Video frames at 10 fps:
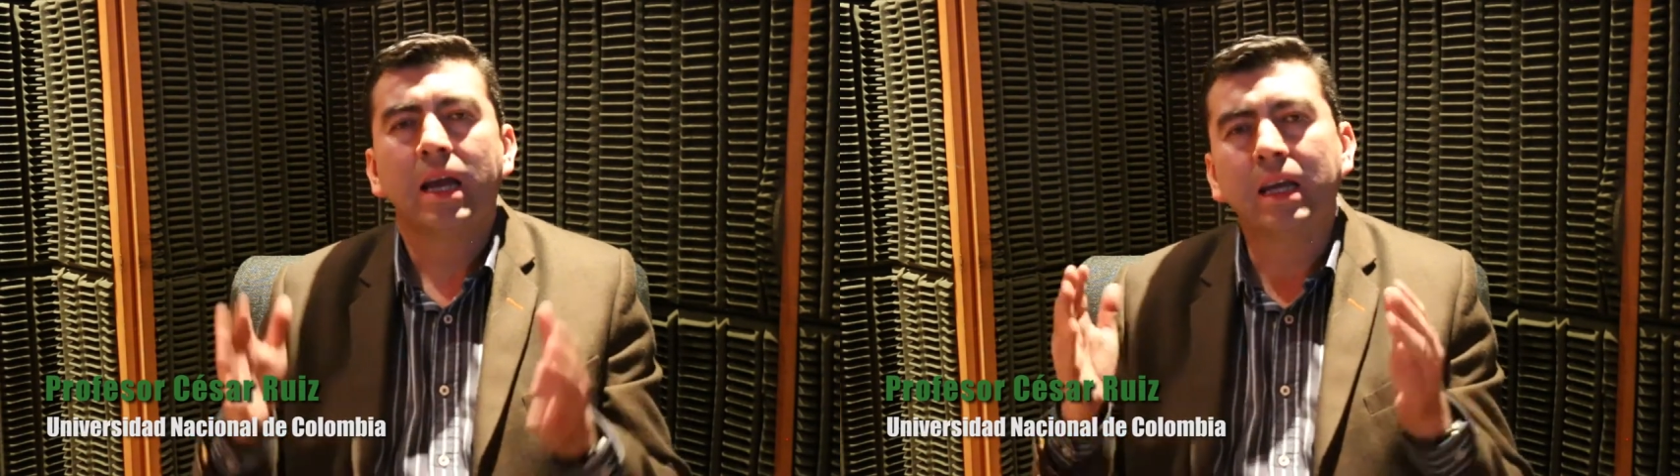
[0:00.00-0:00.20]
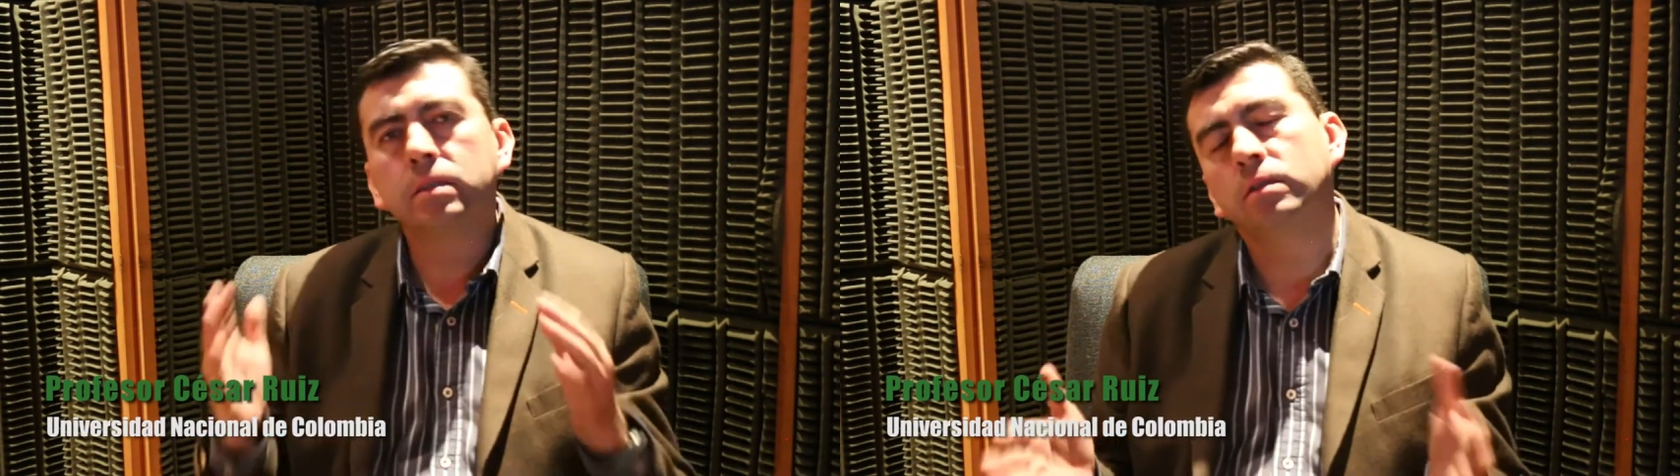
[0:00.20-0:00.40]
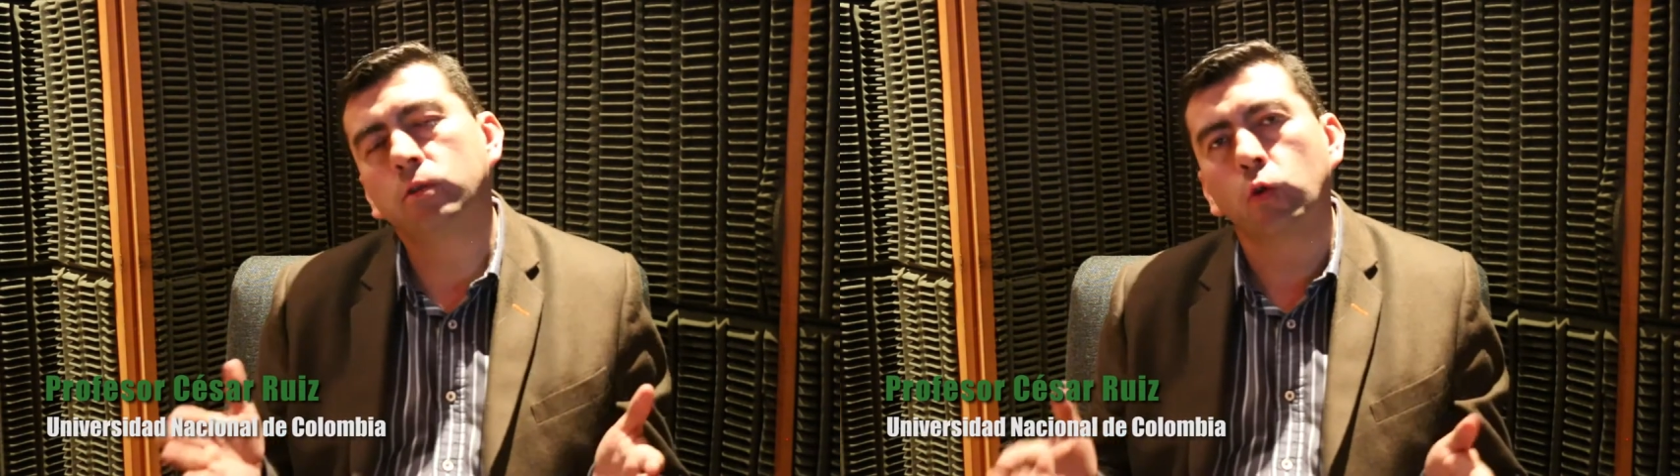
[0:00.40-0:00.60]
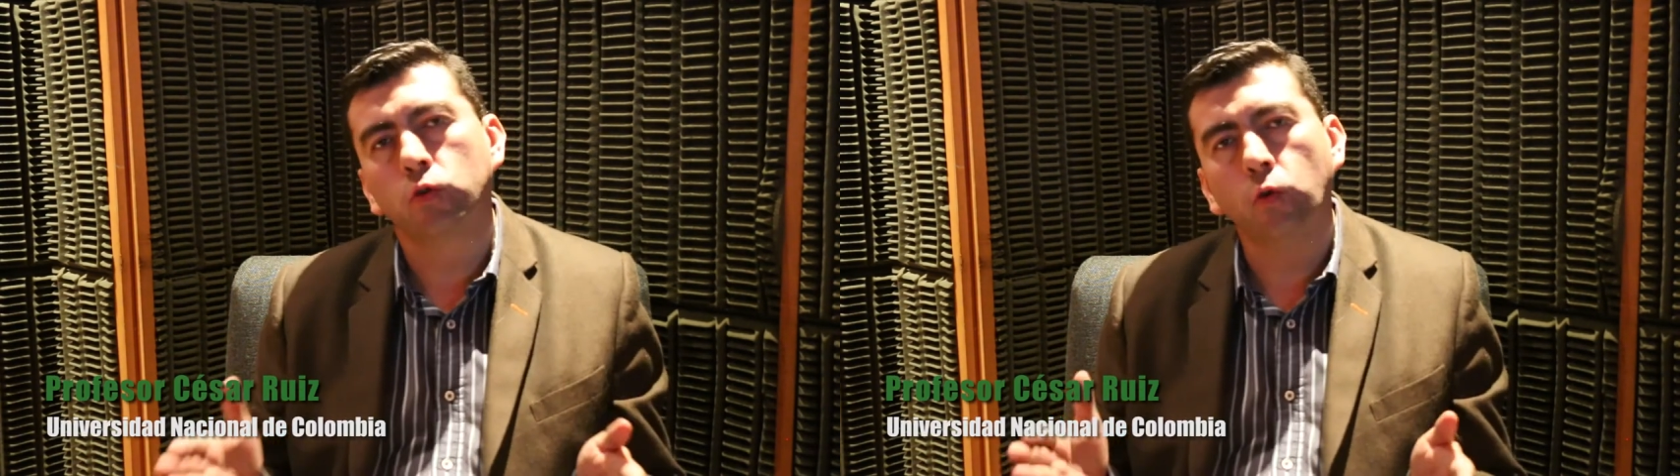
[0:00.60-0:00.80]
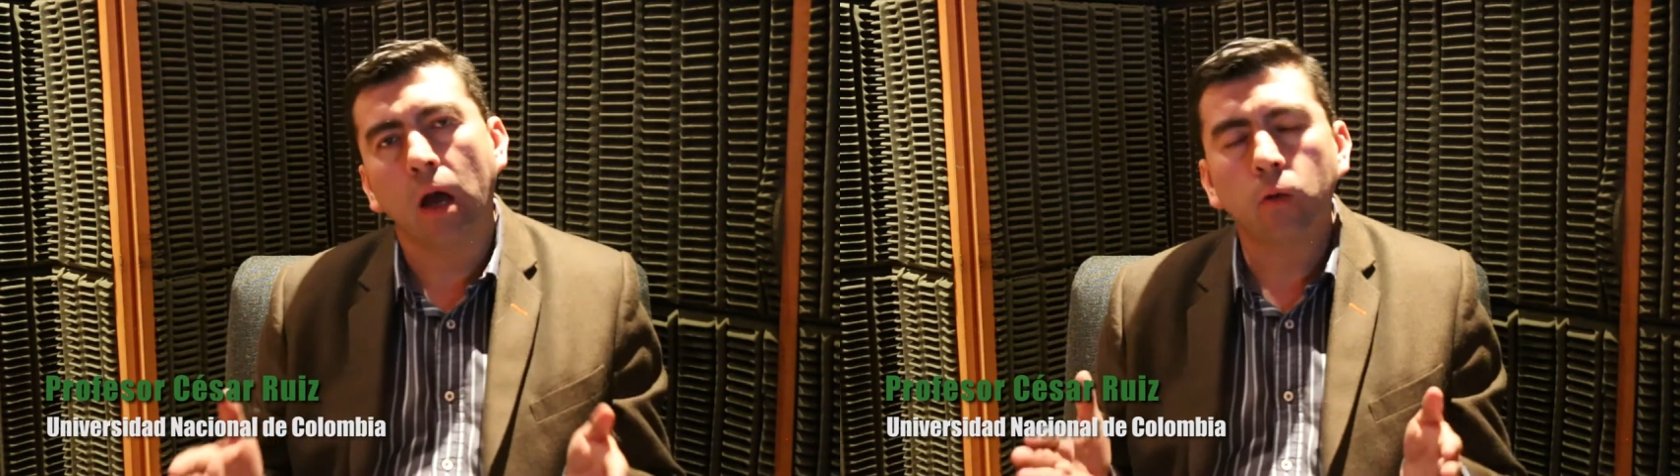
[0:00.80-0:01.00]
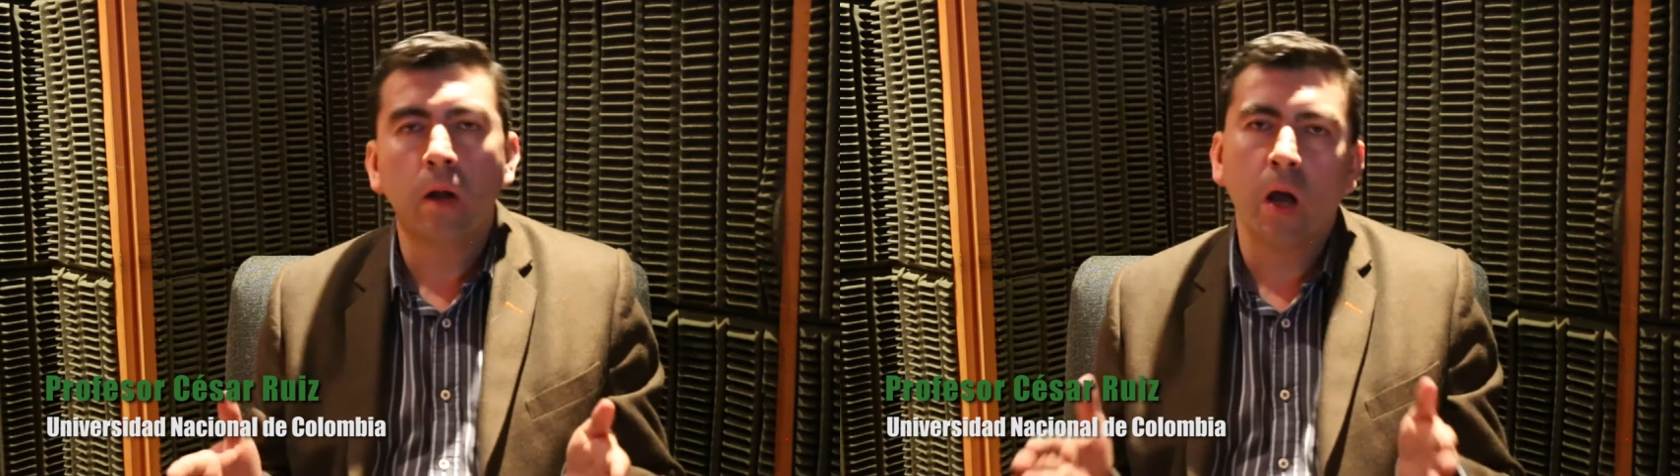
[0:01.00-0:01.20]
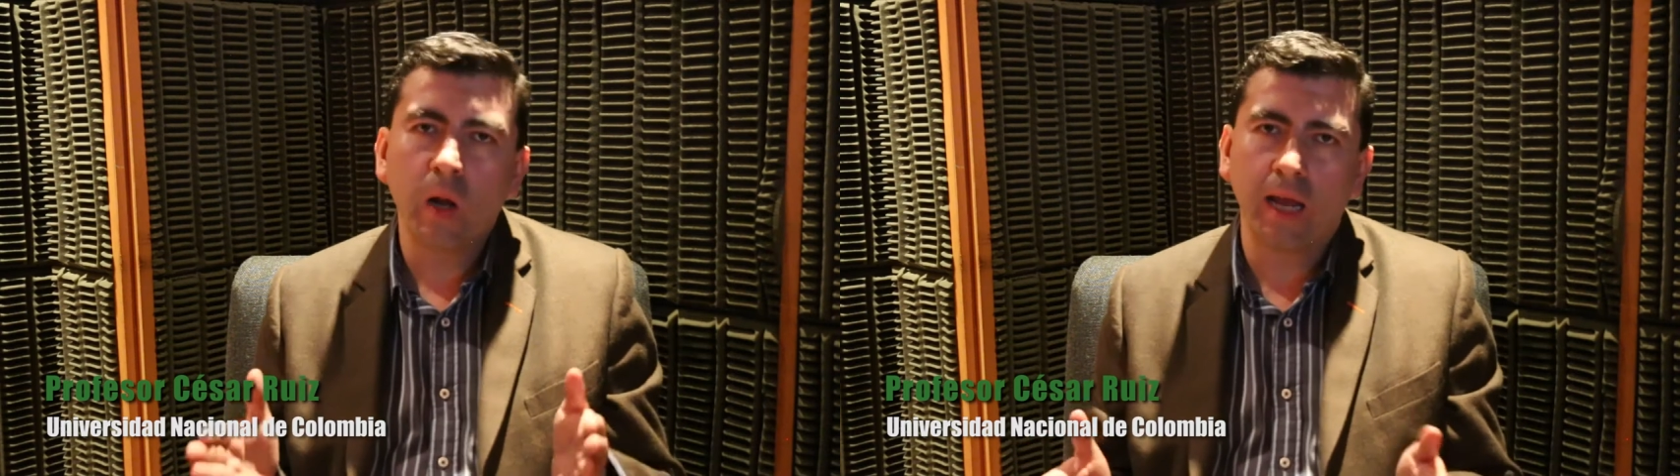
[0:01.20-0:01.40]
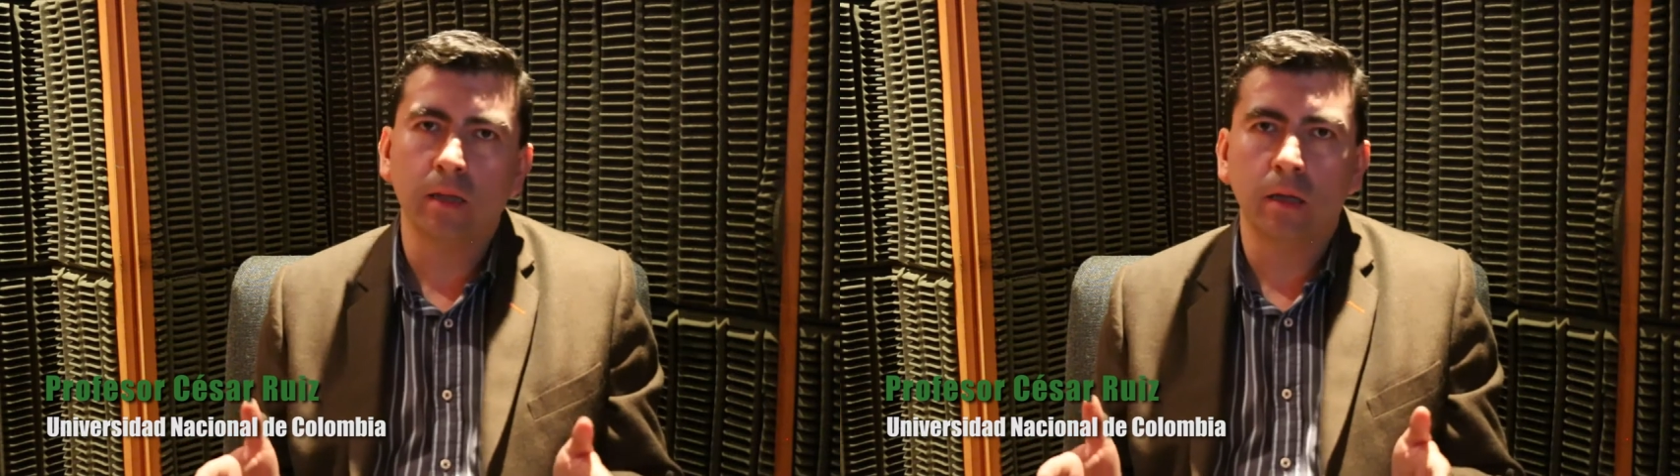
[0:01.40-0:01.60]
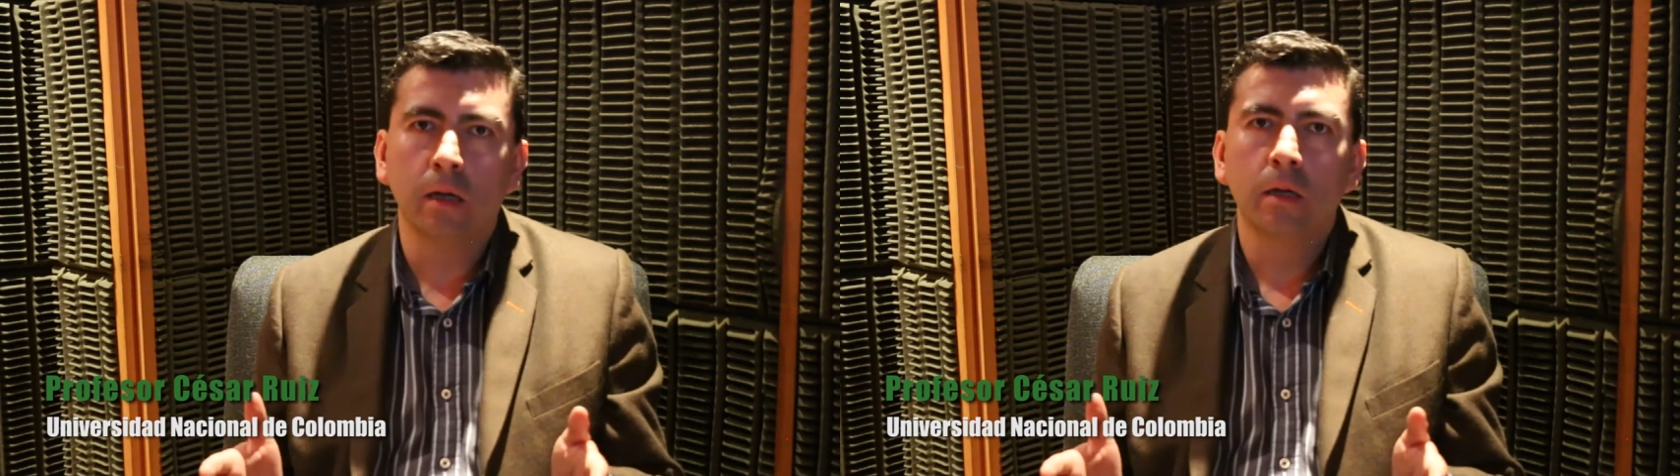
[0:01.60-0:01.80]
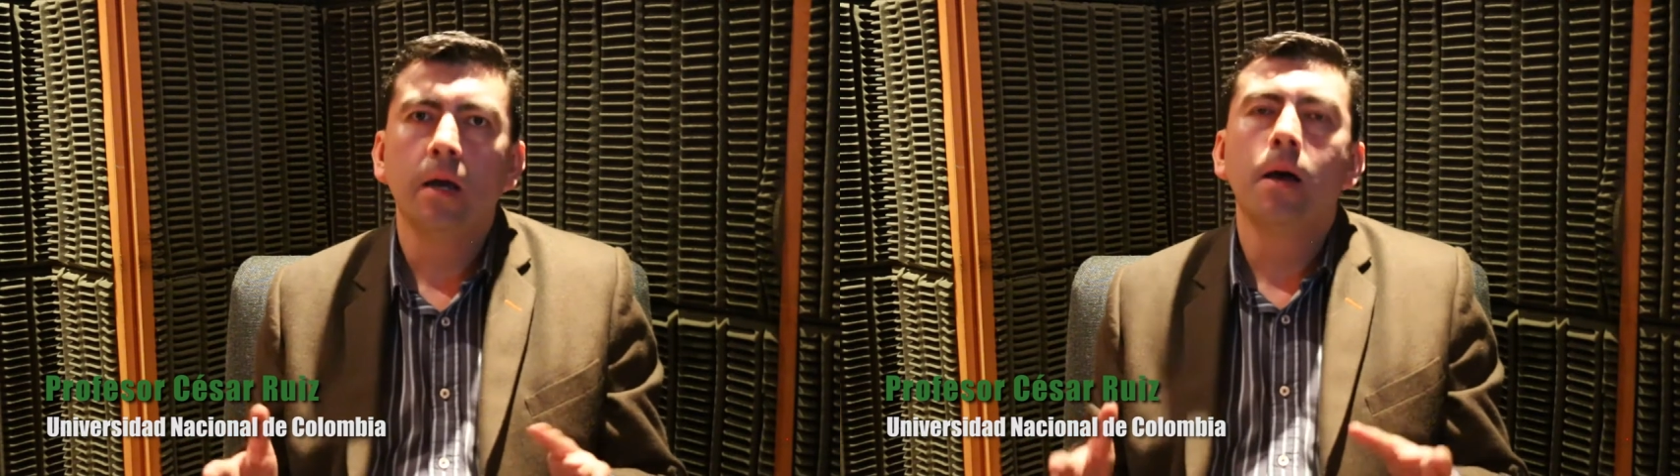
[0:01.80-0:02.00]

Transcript: es estructurar una agenda